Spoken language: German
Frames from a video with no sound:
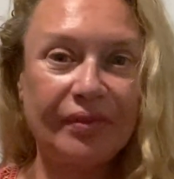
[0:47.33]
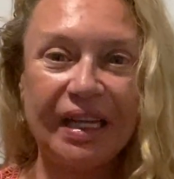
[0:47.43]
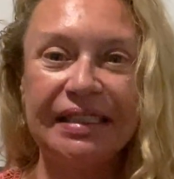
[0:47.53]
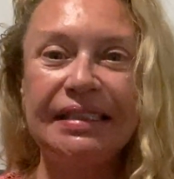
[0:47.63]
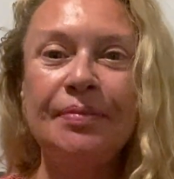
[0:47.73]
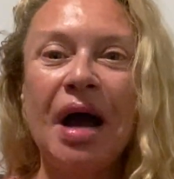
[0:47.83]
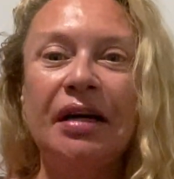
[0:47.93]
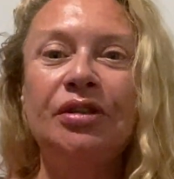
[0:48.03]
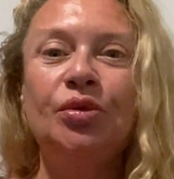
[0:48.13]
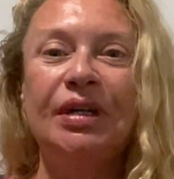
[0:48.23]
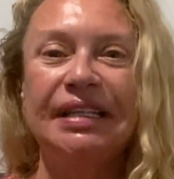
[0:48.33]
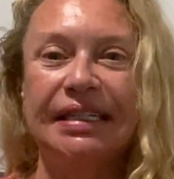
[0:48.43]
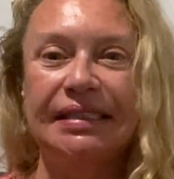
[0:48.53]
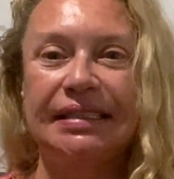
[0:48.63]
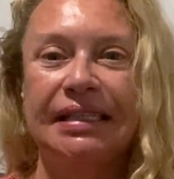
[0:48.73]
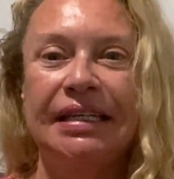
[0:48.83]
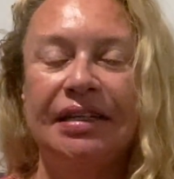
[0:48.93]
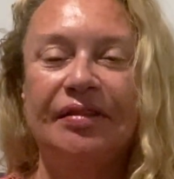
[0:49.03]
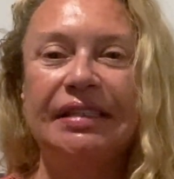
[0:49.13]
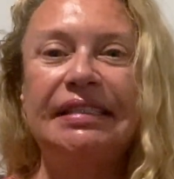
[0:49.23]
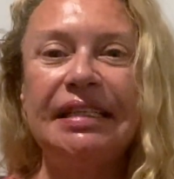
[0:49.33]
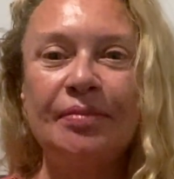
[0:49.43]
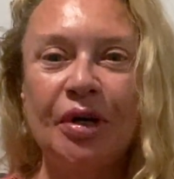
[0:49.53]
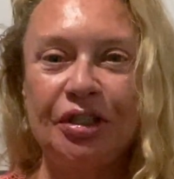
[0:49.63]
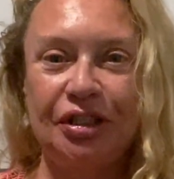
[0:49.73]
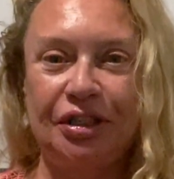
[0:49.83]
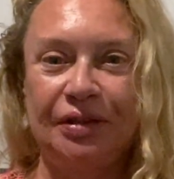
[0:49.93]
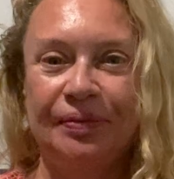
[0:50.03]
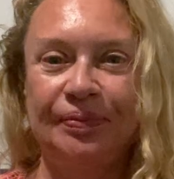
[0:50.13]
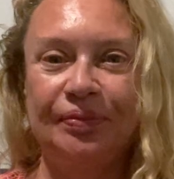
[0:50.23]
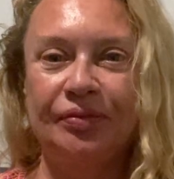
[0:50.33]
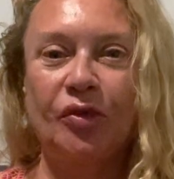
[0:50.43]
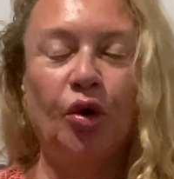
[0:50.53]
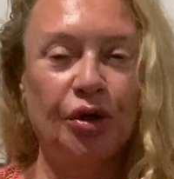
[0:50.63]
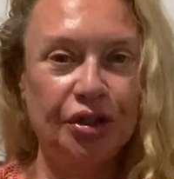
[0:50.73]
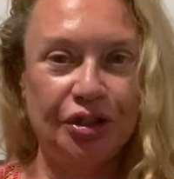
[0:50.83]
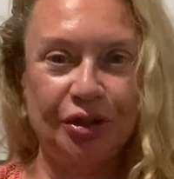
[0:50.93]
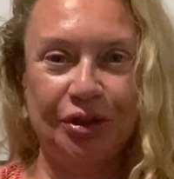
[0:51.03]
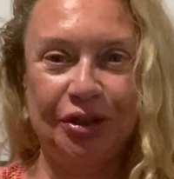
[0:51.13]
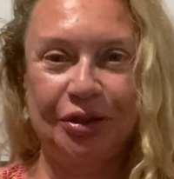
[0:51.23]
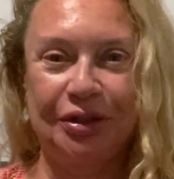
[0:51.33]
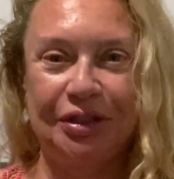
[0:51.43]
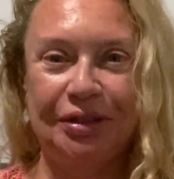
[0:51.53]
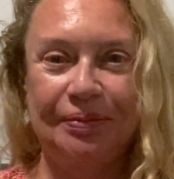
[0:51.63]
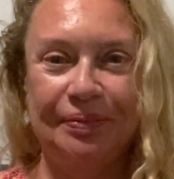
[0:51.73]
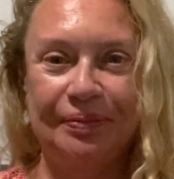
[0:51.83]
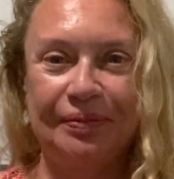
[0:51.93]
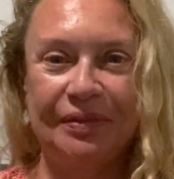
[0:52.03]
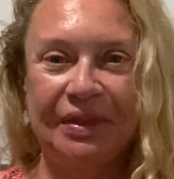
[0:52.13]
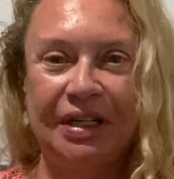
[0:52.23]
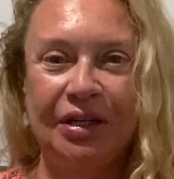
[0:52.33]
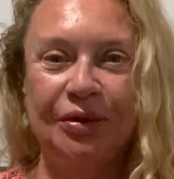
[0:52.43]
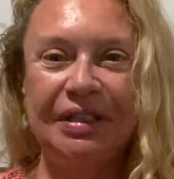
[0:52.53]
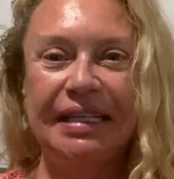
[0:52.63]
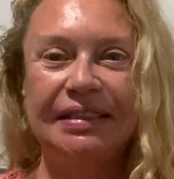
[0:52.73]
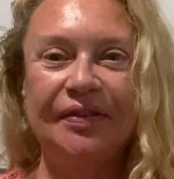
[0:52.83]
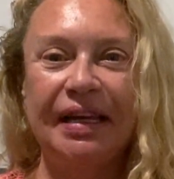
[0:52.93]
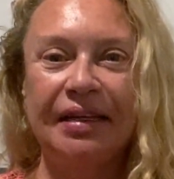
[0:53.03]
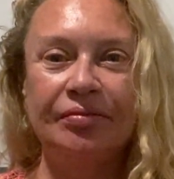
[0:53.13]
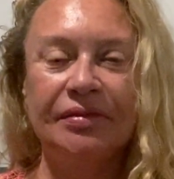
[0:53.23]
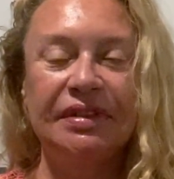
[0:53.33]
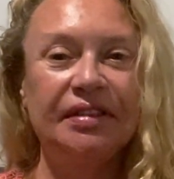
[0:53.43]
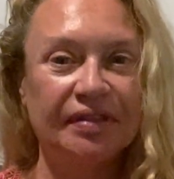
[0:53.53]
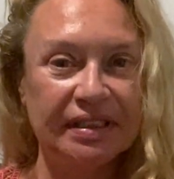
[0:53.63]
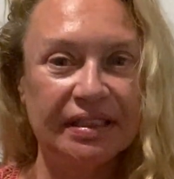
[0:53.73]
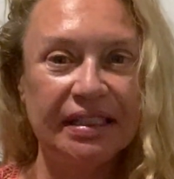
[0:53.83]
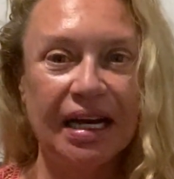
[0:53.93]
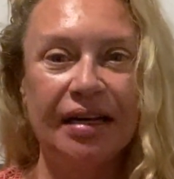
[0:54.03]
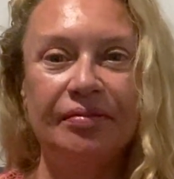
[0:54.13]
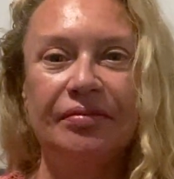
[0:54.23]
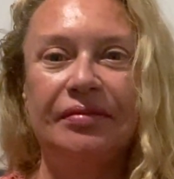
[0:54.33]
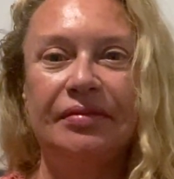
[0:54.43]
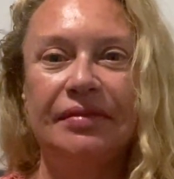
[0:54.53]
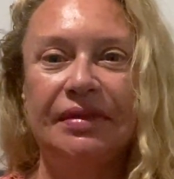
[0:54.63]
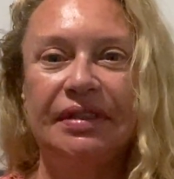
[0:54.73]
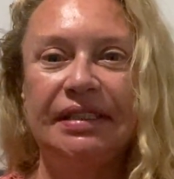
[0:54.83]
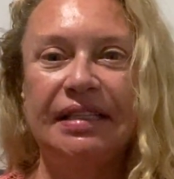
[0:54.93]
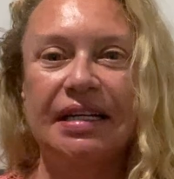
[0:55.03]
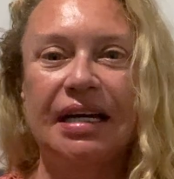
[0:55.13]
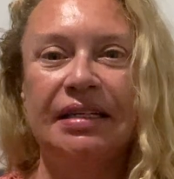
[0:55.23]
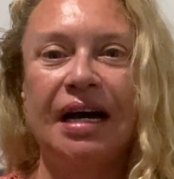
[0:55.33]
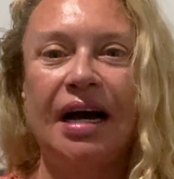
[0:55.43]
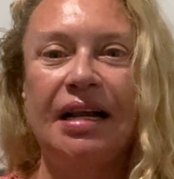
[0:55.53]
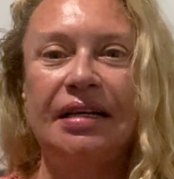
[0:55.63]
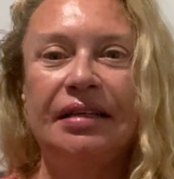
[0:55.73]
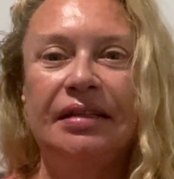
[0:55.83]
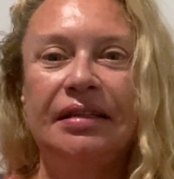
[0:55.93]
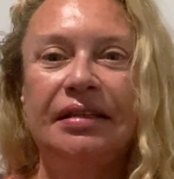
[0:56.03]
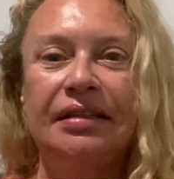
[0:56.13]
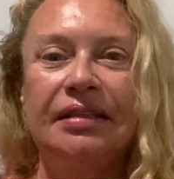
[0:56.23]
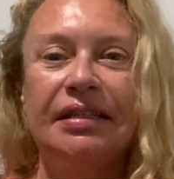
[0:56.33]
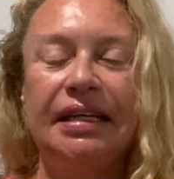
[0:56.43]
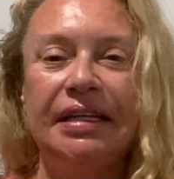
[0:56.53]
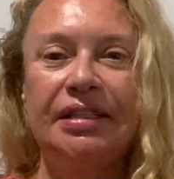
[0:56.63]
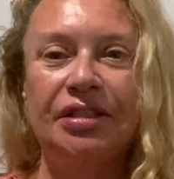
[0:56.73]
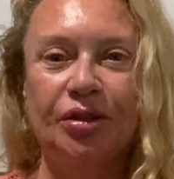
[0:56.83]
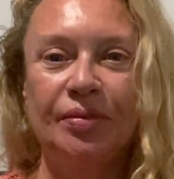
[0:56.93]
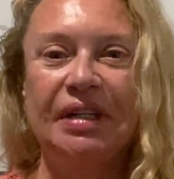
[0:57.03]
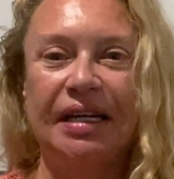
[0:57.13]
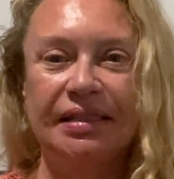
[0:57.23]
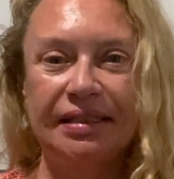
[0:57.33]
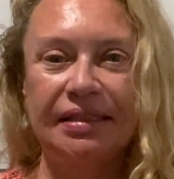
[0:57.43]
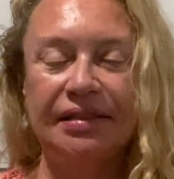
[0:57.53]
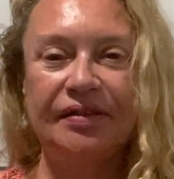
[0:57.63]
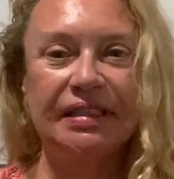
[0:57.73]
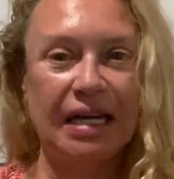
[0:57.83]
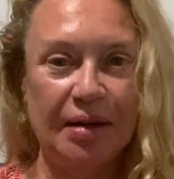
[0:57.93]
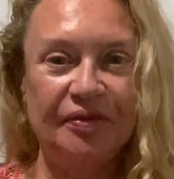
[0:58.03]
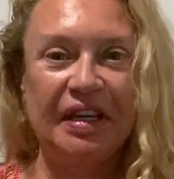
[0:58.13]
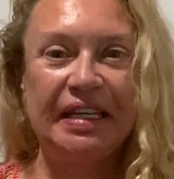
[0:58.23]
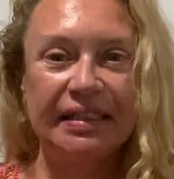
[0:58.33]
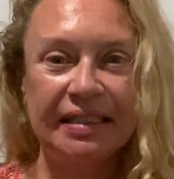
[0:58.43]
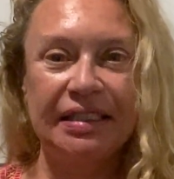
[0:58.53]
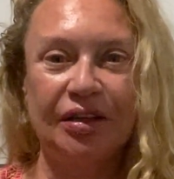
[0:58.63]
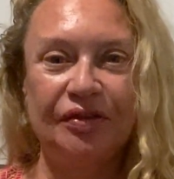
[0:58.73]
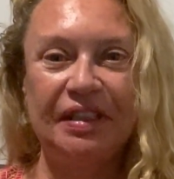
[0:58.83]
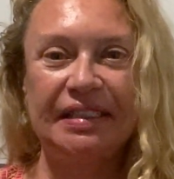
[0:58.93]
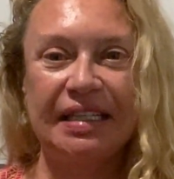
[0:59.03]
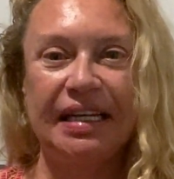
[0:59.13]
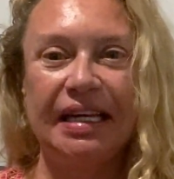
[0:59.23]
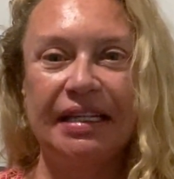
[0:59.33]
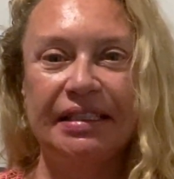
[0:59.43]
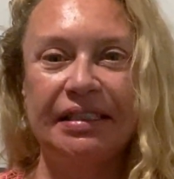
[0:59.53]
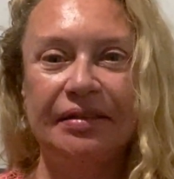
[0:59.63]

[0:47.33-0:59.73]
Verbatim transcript: sie machen nur das, was sie möchten und, und, und. Und deswegen, Sie wissen ja, dieser Kanal geht um das, weshalb wir hier sind auf dieser Erde,